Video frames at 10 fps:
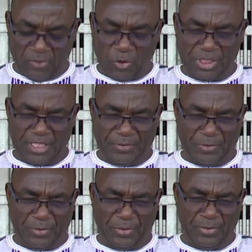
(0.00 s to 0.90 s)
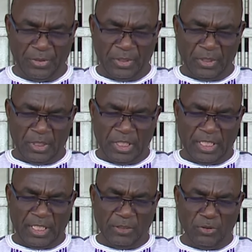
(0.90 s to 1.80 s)
d'abord dire que
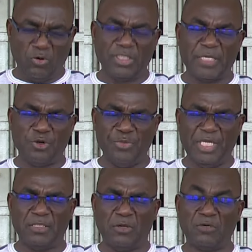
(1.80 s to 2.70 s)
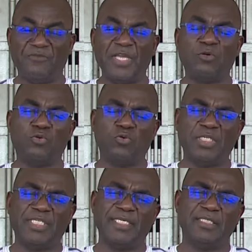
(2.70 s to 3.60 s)
le Conseil de ministres donc vient
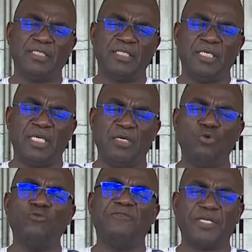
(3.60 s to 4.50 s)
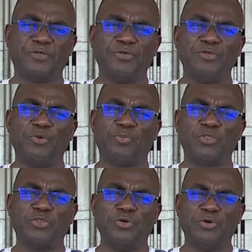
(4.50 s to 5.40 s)
d'autoriser euh, l'ouverture de
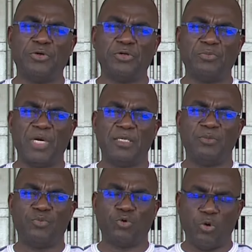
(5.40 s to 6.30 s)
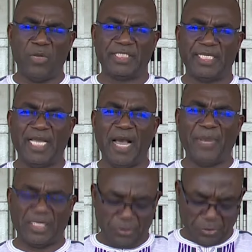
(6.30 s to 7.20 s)
postes de recrutement pour commencer à partir